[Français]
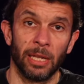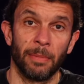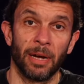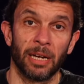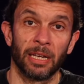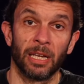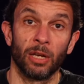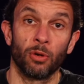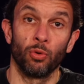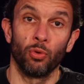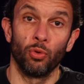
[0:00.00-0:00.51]
n'a
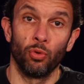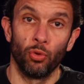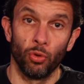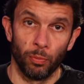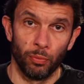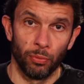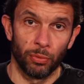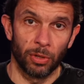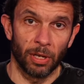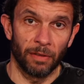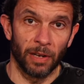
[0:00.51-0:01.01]
marqué que deux
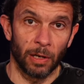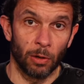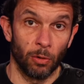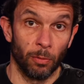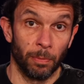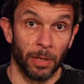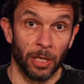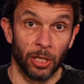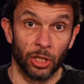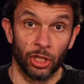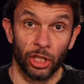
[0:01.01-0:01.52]
buts avec le
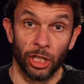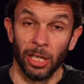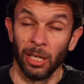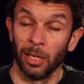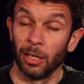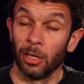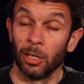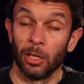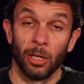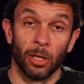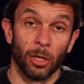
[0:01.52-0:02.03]
PSG,
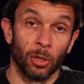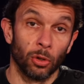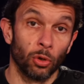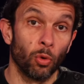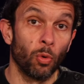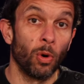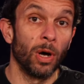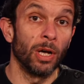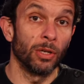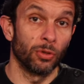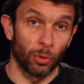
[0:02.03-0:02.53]

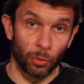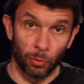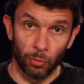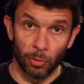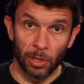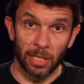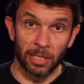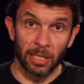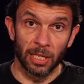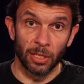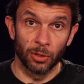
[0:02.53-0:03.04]
3 sur
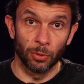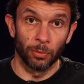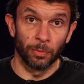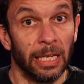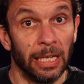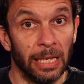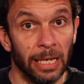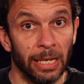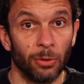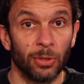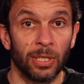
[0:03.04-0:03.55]
toute la saison.
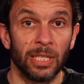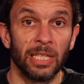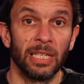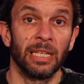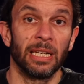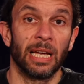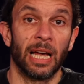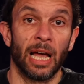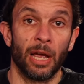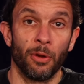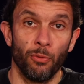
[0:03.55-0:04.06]
Il est
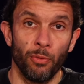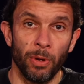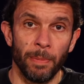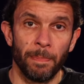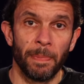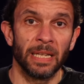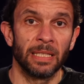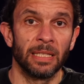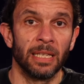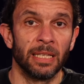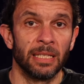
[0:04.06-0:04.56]
aussi à 8
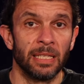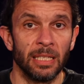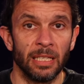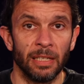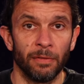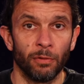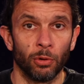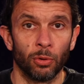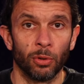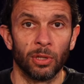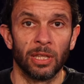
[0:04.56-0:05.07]
passes
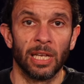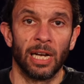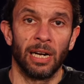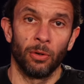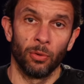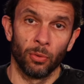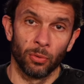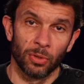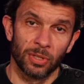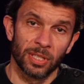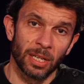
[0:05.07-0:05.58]
décisives au total,
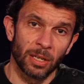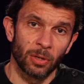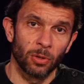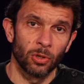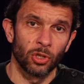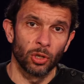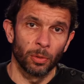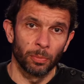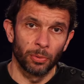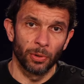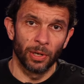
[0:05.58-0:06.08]
dont 5 en
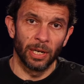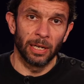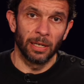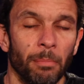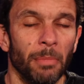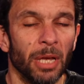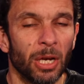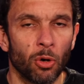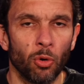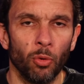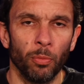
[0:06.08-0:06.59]
championnat.
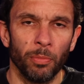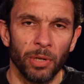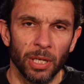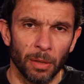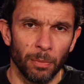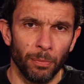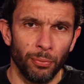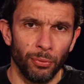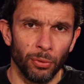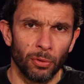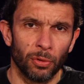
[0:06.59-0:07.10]
Mais combien
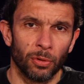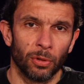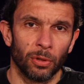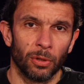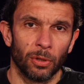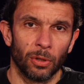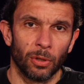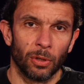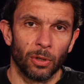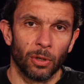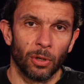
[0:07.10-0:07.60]
de buts
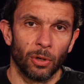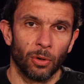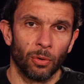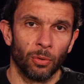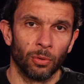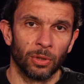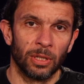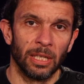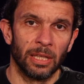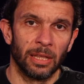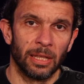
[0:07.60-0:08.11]

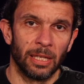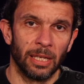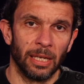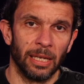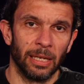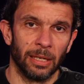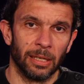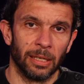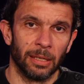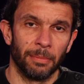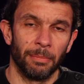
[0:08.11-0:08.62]
ont
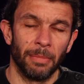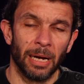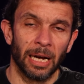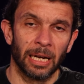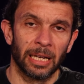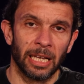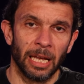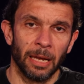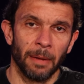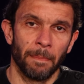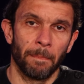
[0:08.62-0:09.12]
été euh,
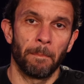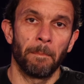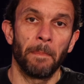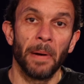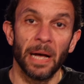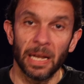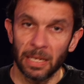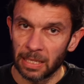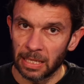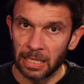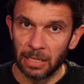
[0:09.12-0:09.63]
marqués
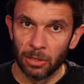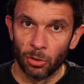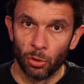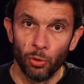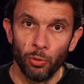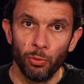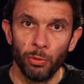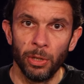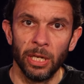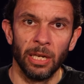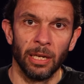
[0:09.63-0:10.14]
parce que
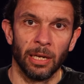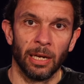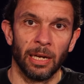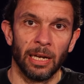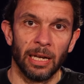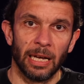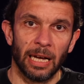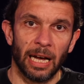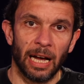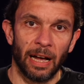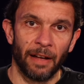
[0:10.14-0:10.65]
lui
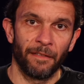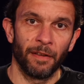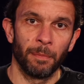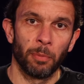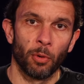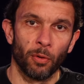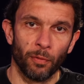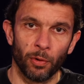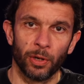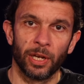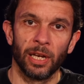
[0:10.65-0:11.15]
avait
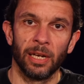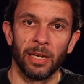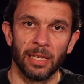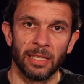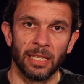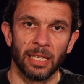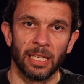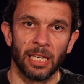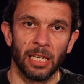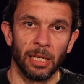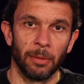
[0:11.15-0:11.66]
provoqué le
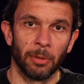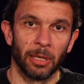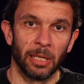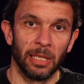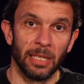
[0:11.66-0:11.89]
déséquilibre